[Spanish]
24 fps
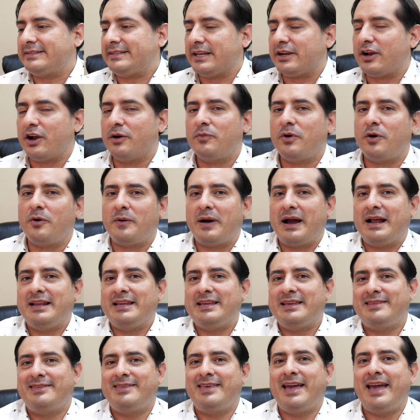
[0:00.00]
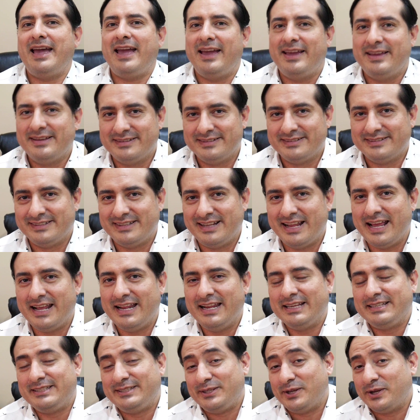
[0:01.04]
como validé la
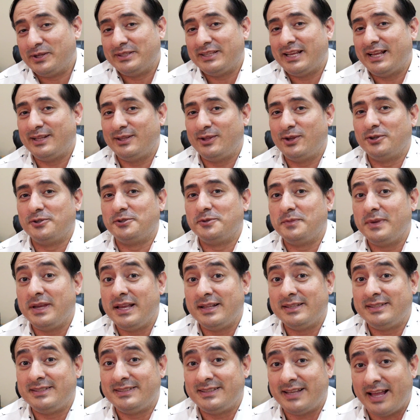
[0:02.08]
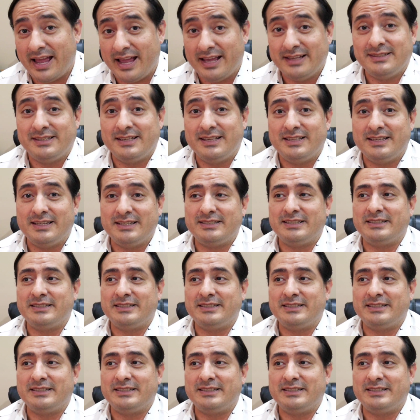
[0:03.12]
elección del 2006 le dice